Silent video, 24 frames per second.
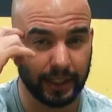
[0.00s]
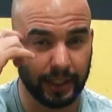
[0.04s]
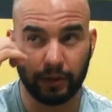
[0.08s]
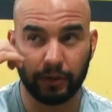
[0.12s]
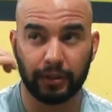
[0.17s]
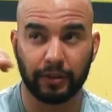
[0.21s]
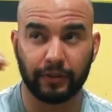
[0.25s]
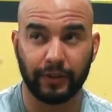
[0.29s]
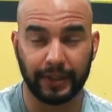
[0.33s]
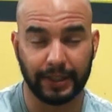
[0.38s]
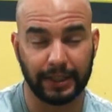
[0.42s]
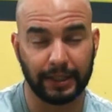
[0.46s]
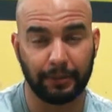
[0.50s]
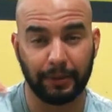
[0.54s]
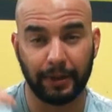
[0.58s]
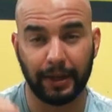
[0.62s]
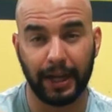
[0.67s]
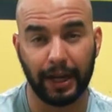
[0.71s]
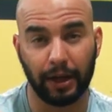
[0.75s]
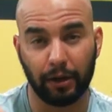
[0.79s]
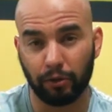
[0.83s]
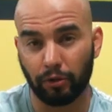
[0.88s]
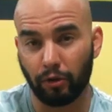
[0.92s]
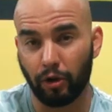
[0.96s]
Então você vai
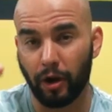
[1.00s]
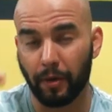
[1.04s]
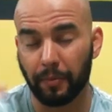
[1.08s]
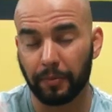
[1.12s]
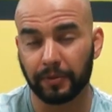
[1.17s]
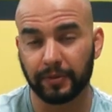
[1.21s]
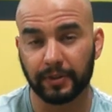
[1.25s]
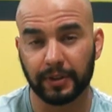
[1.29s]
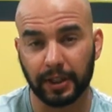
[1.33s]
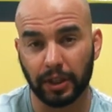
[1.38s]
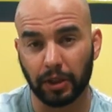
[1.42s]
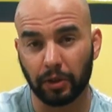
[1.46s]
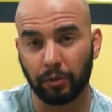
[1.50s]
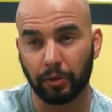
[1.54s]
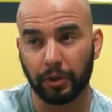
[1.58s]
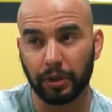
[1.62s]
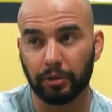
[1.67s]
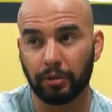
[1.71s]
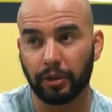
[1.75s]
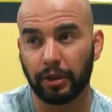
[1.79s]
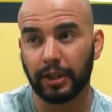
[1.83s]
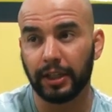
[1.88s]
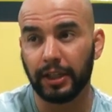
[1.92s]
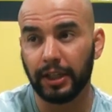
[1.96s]
trabalhar com golpes
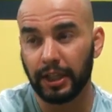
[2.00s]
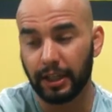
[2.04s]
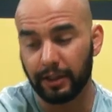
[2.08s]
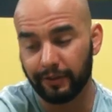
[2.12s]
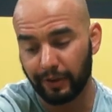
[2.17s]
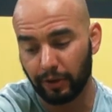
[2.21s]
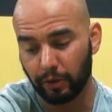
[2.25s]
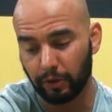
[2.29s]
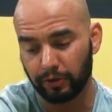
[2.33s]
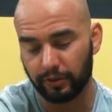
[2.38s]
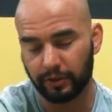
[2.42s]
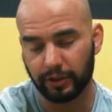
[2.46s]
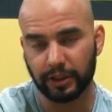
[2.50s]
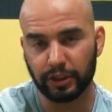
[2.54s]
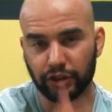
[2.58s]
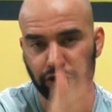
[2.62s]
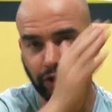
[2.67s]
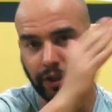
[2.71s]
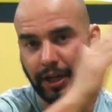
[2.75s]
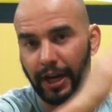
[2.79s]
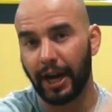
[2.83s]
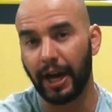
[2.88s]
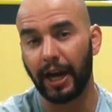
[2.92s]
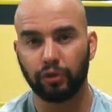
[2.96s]
tranquilo ali e vai conseguir
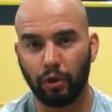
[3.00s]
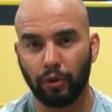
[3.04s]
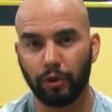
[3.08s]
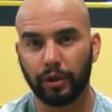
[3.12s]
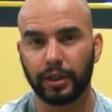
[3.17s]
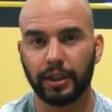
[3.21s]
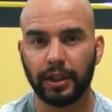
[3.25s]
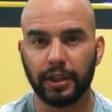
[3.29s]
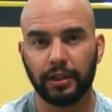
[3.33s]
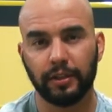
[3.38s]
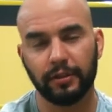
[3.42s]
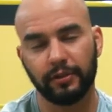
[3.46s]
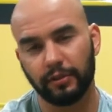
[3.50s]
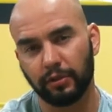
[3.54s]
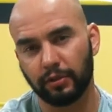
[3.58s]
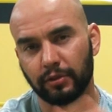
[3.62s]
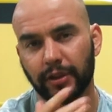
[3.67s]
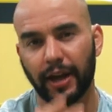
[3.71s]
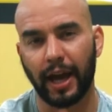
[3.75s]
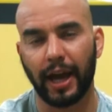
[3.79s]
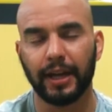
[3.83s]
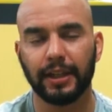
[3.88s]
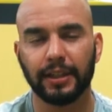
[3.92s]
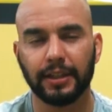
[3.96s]
jogar low kicks e
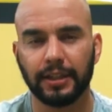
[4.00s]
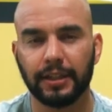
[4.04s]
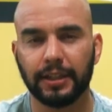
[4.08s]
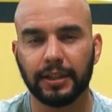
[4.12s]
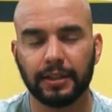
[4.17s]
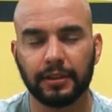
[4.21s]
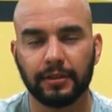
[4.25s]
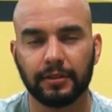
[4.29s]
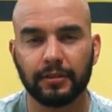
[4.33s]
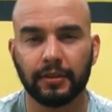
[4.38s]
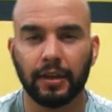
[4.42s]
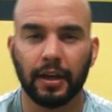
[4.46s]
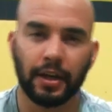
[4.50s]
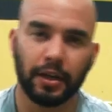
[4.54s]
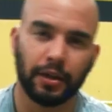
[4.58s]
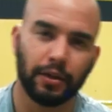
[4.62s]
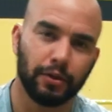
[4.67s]
os high kicks